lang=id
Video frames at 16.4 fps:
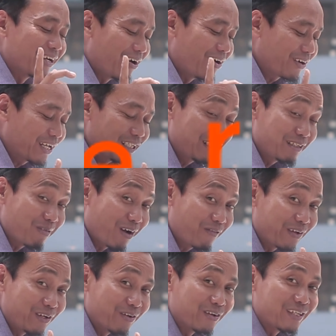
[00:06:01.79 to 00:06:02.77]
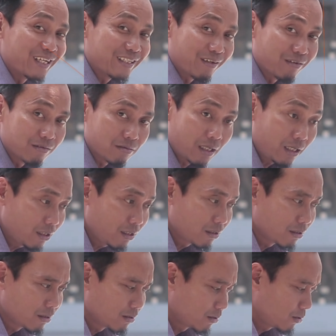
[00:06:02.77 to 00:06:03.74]
Oke, simak videonya terus. Eh,
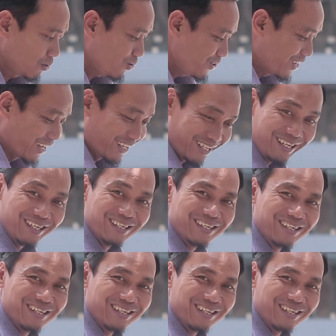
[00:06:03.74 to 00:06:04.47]
udah ya.